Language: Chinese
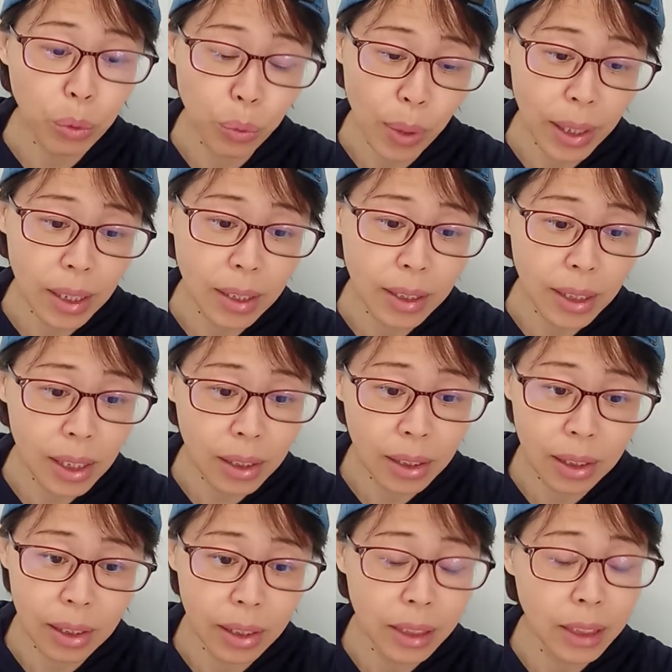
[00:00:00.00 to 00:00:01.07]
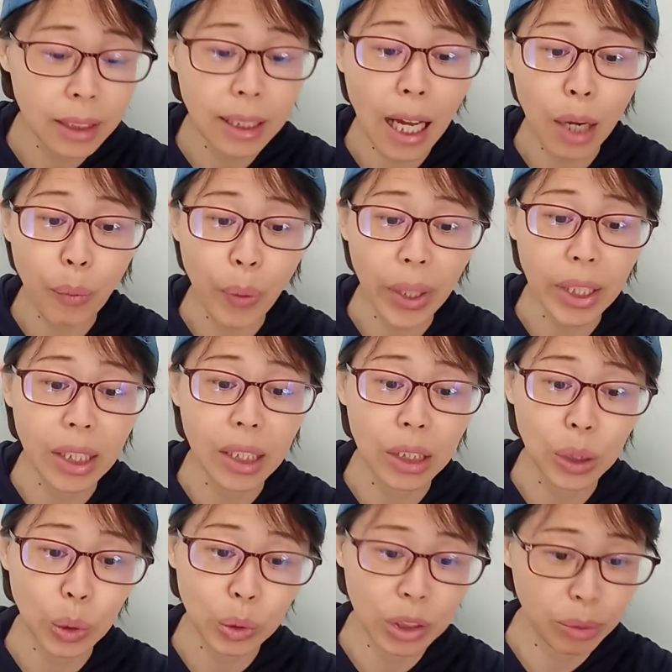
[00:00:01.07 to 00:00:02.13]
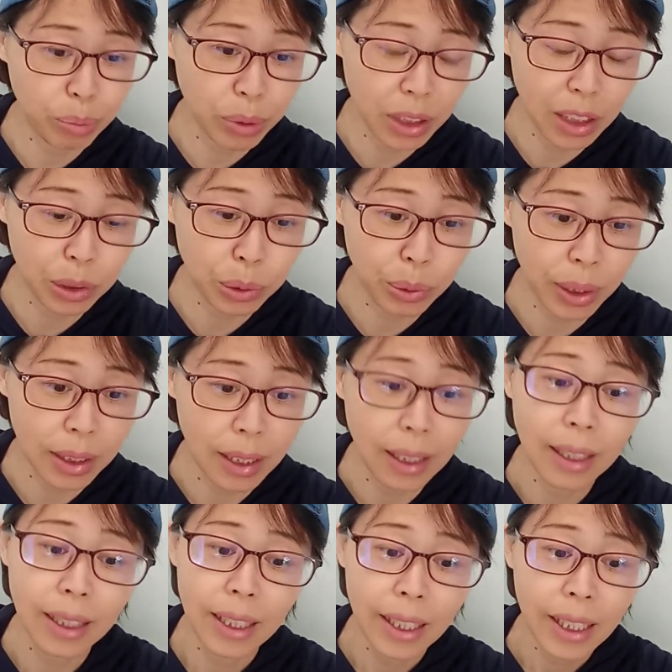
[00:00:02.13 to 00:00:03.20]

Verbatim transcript: 有关的任何其他怀疑都是不正确的，